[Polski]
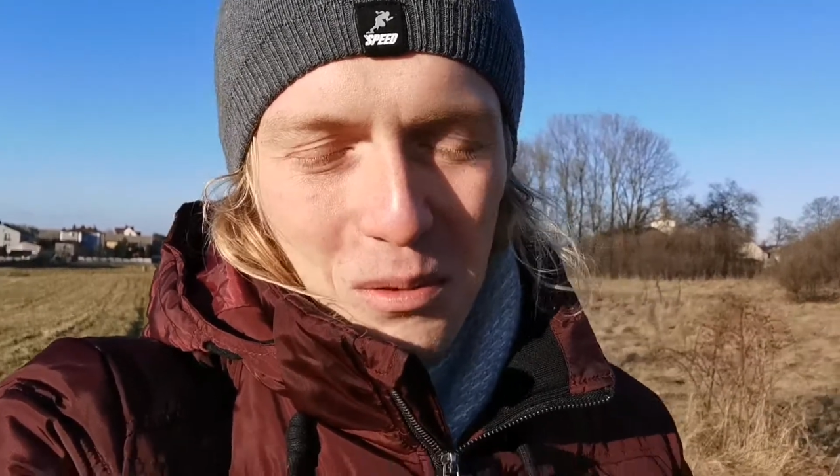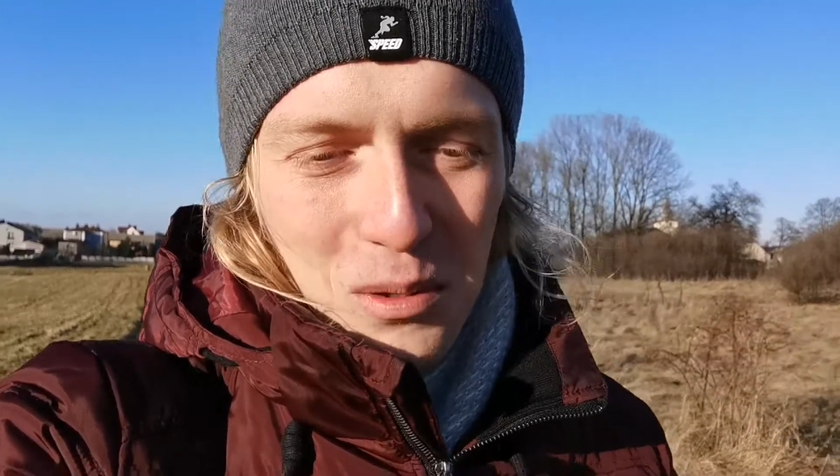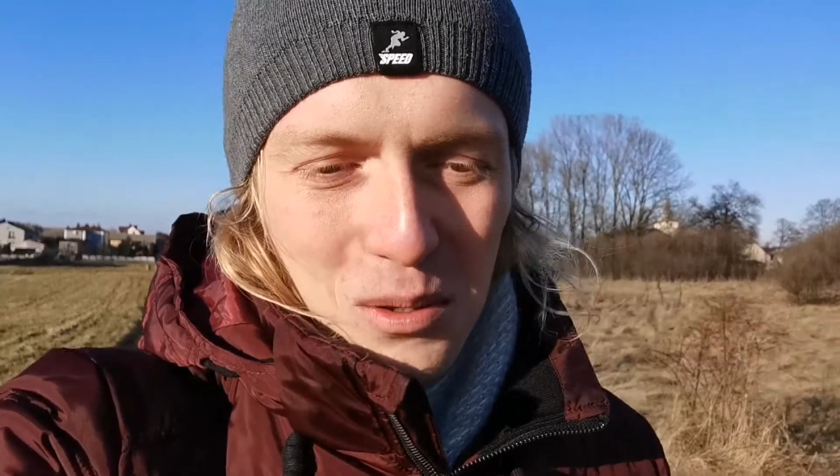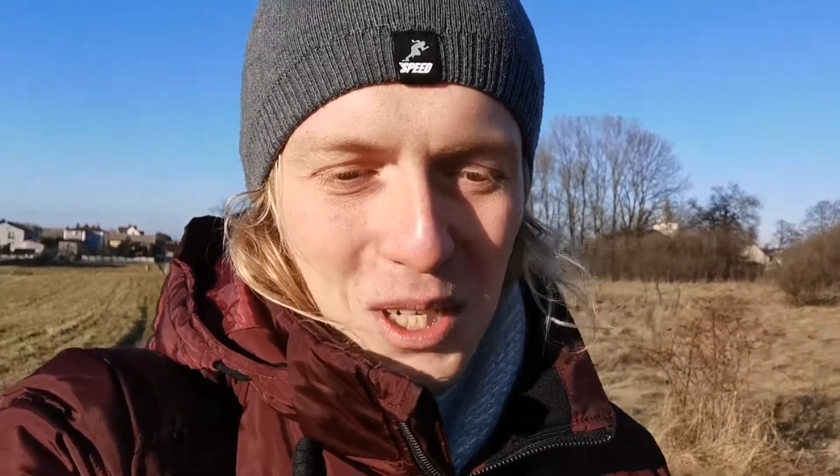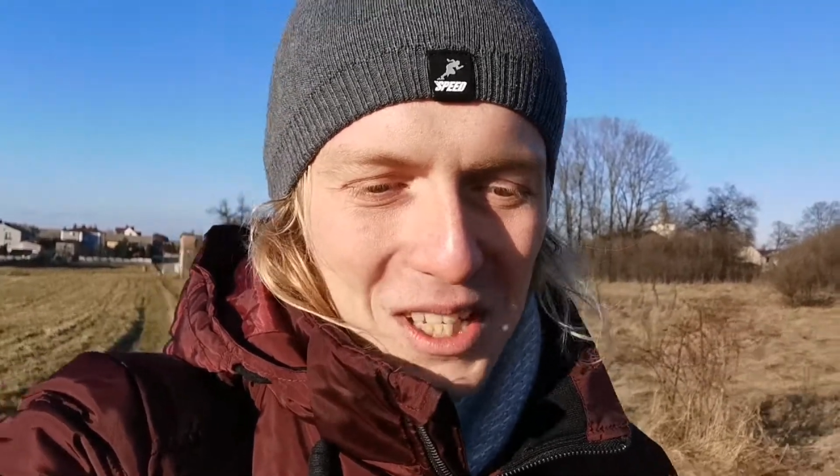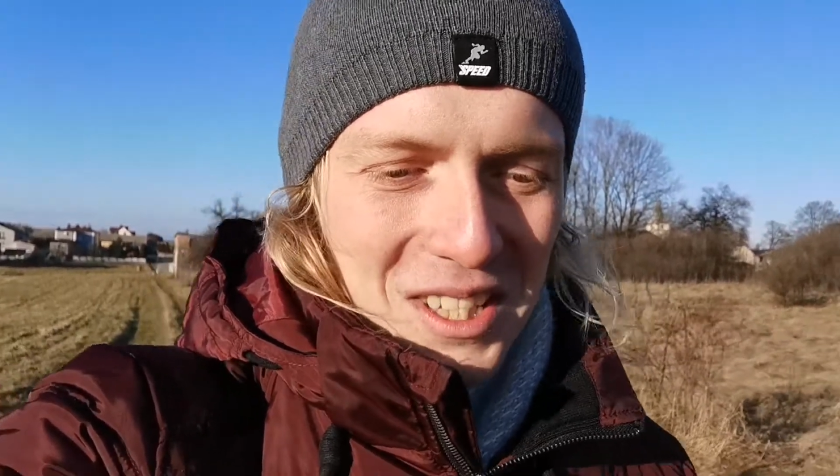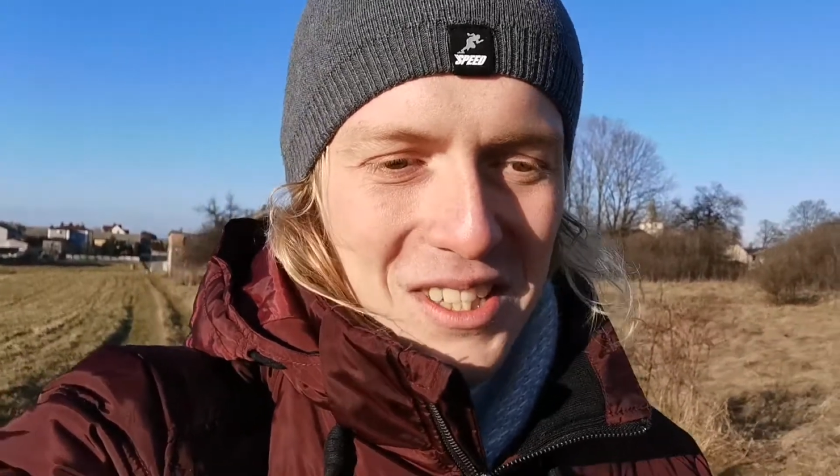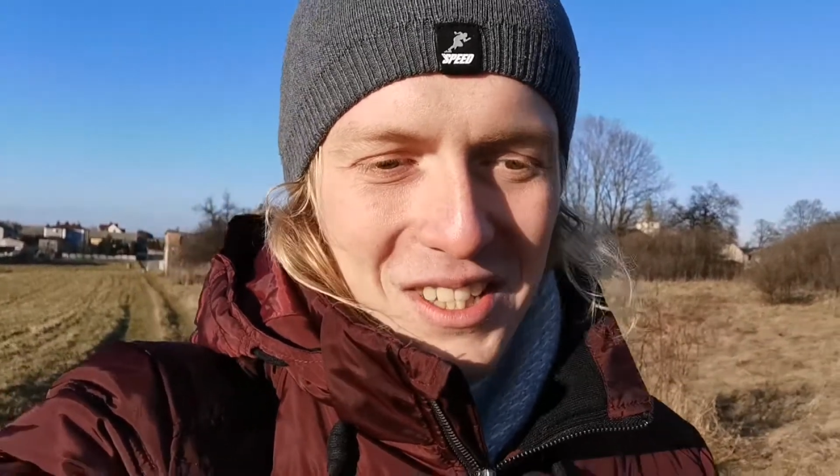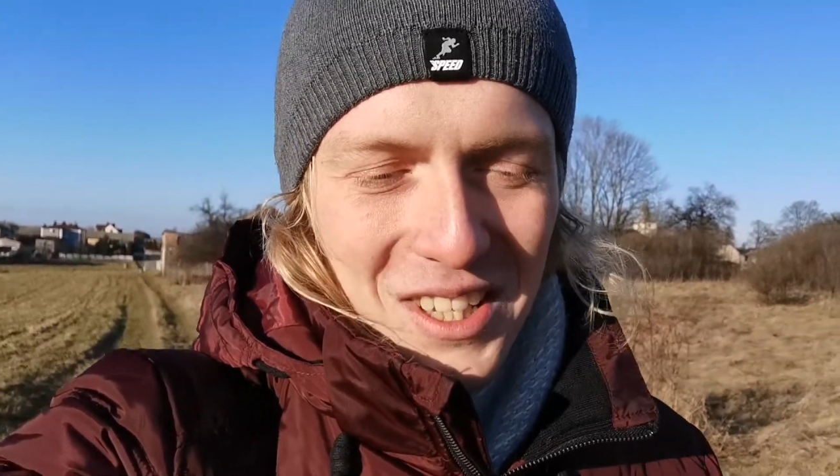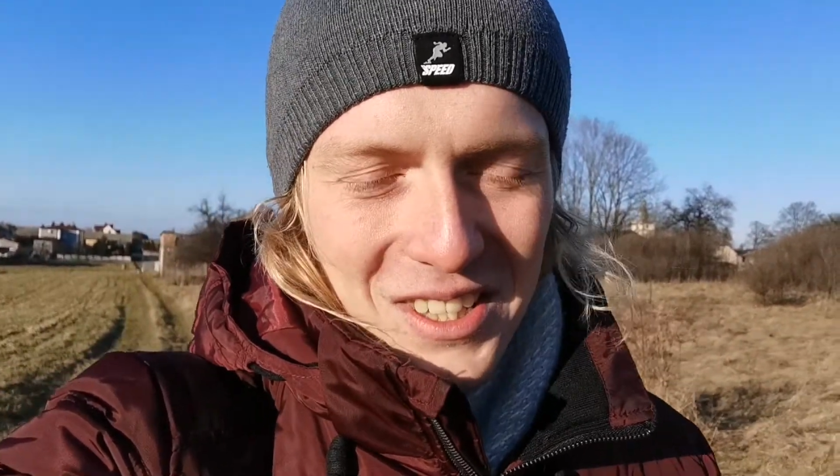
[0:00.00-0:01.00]
i po prostu
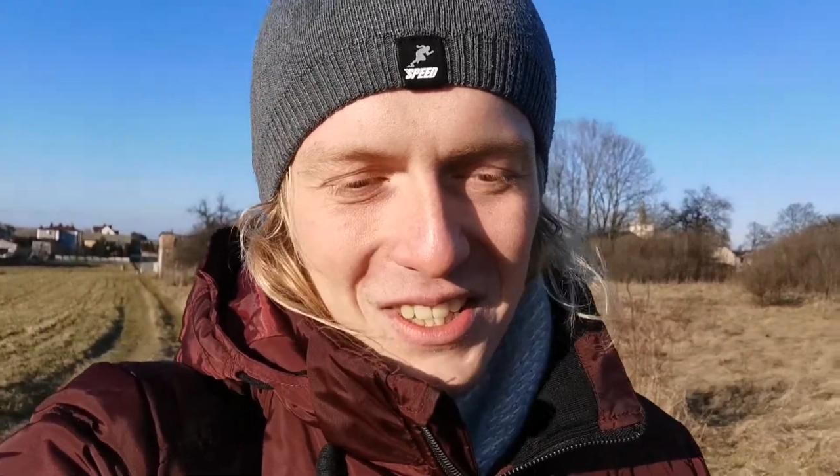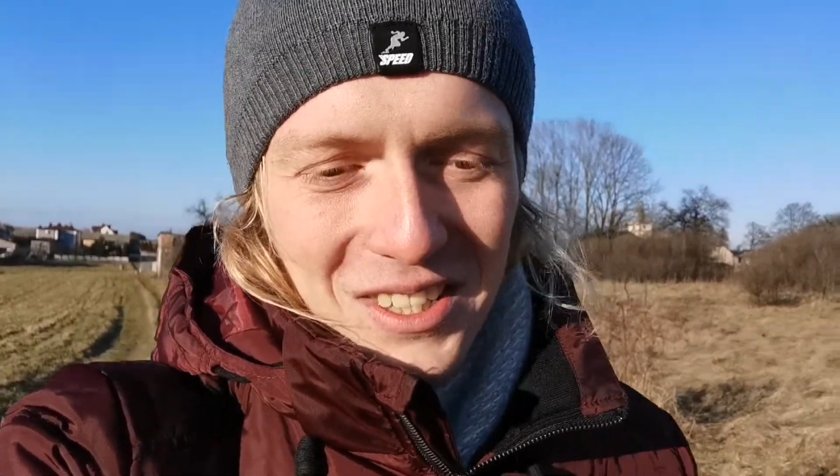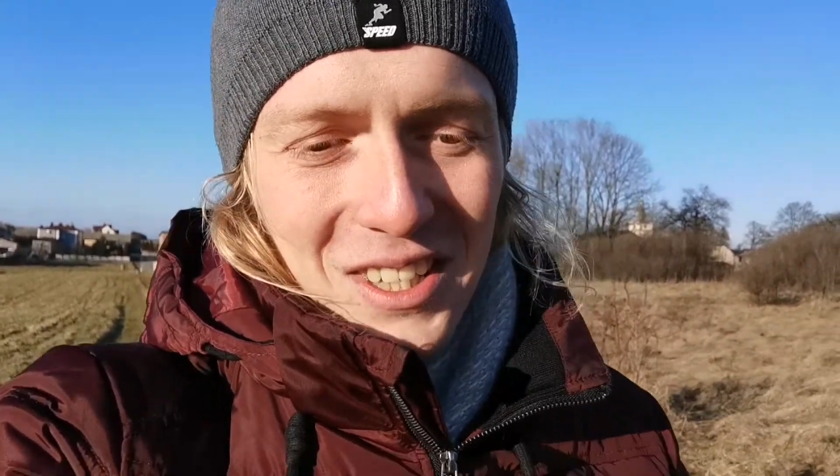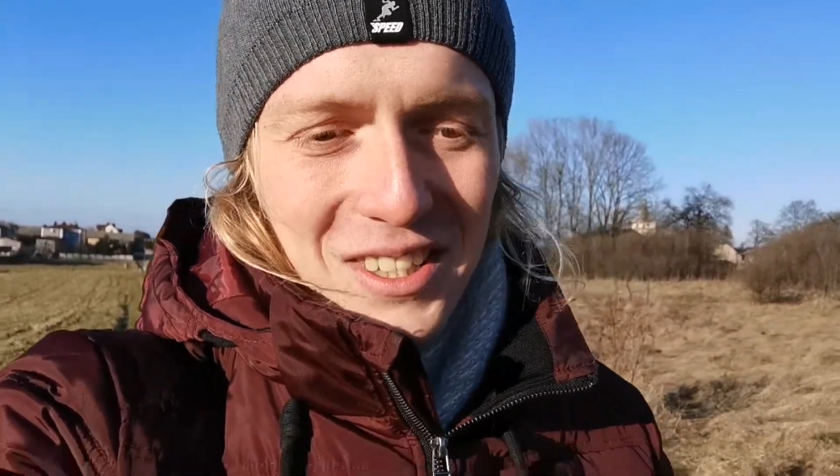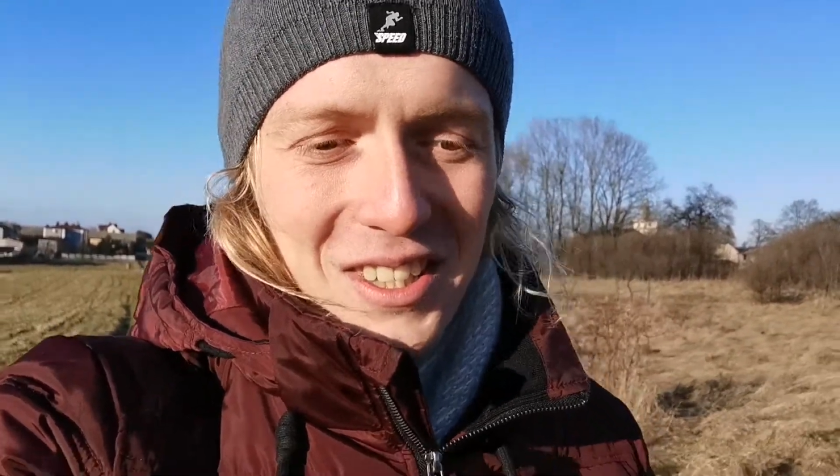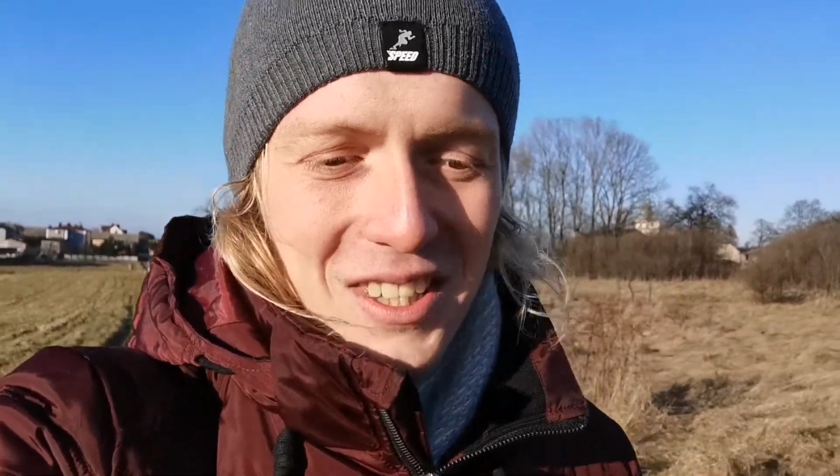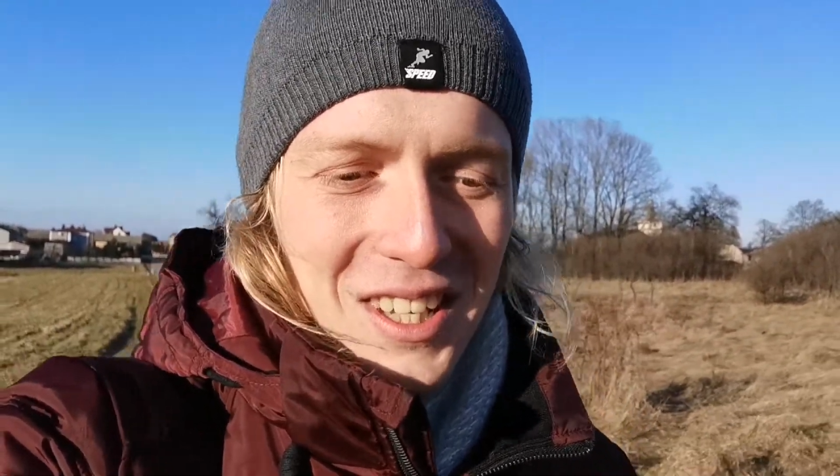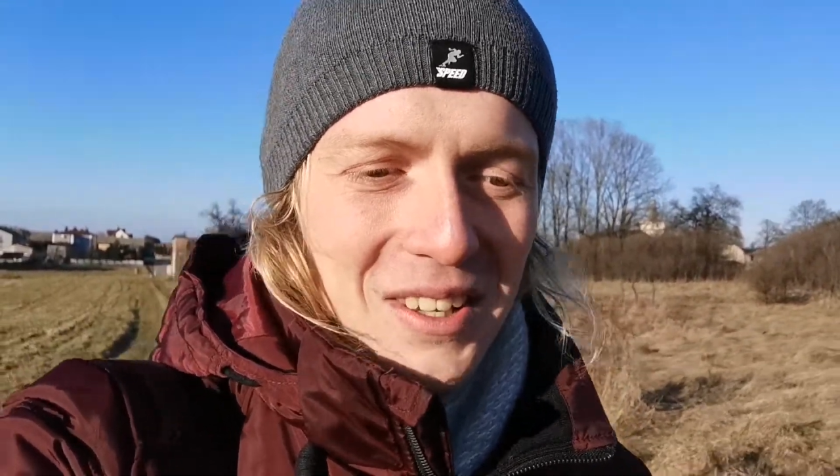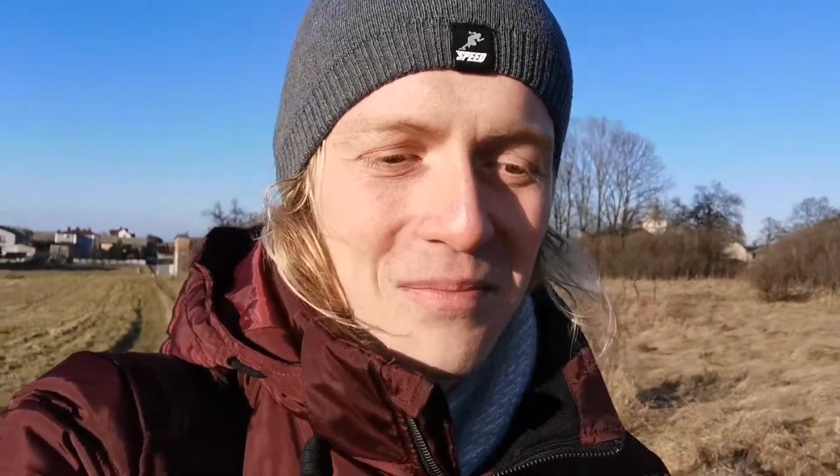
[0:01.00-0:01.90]
siedzieć i siedzieć i siedzieć.